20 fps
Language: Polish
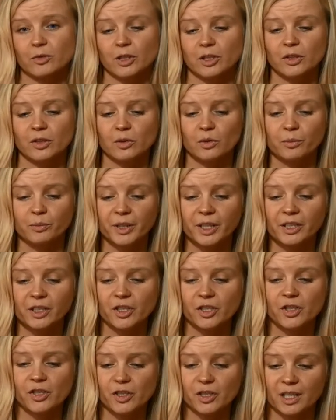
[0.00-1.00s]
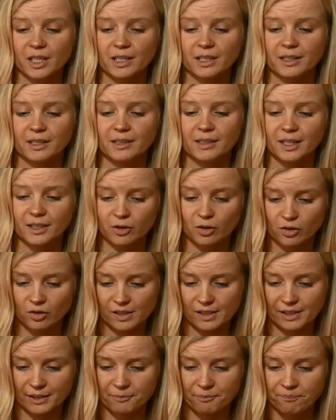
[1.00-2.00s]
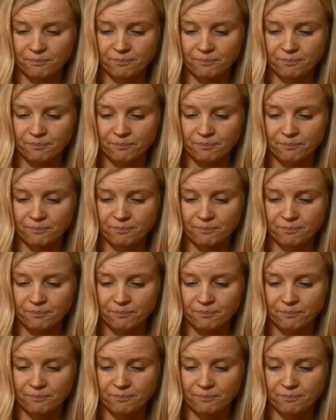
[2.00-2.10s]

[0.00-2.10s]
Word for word: czyli skupienie się na drodze.